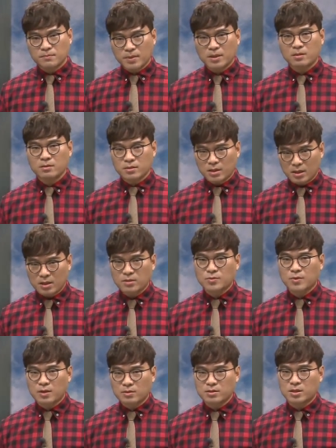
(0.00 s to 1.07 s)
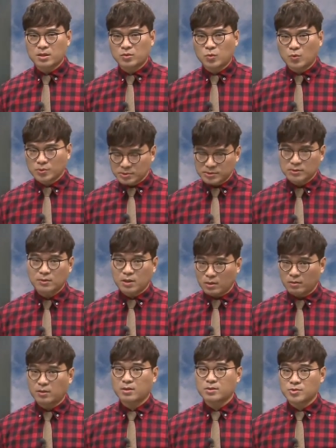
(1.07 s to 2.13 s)
팔 년 계속해서 이 독서가
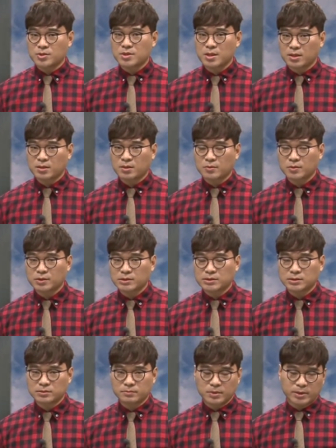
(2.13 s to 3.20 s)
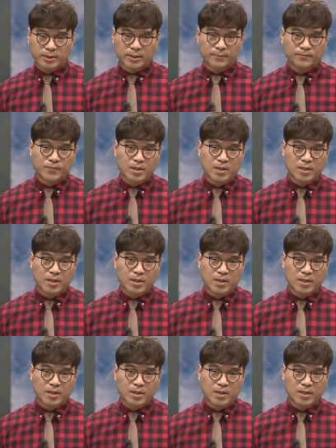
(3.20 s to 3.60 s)
어렵게 출제가 되고 있습니다.